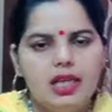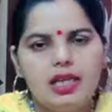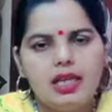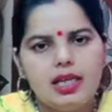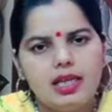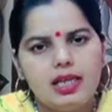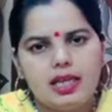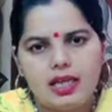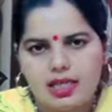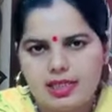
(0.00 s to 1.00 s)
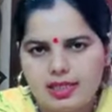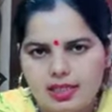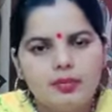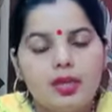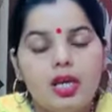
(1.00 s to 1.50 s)
दिल्ली के एक इलाके की सच
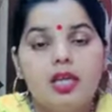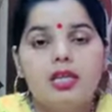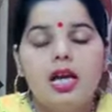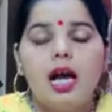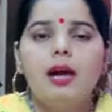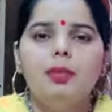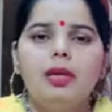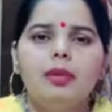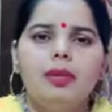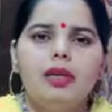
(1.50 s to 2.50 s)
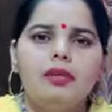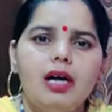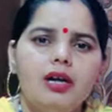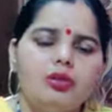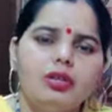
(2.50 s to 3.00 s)
हाँ। यहाँ पर एक
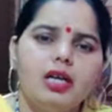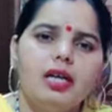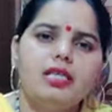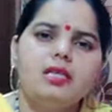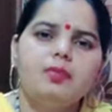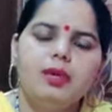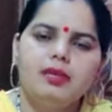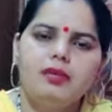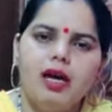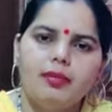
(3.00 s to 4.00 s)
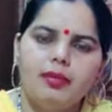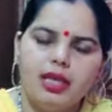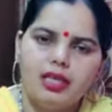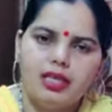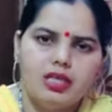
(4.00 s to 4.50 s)
परिवार होता है जिस परिवार में